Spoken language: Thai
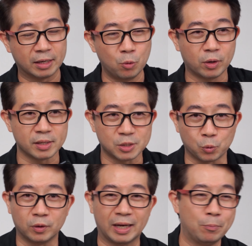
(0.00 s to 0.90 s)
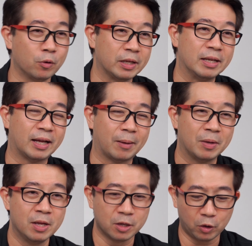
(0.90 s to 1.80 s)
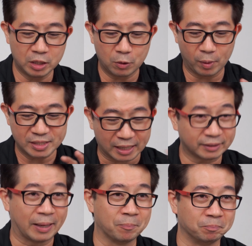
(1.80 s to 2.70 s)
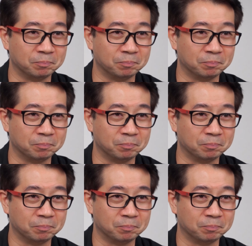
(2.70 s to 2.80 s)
ดลูกกระสุนอะไรพวกนี้นะครับก็ถือว่าจัดเต็ม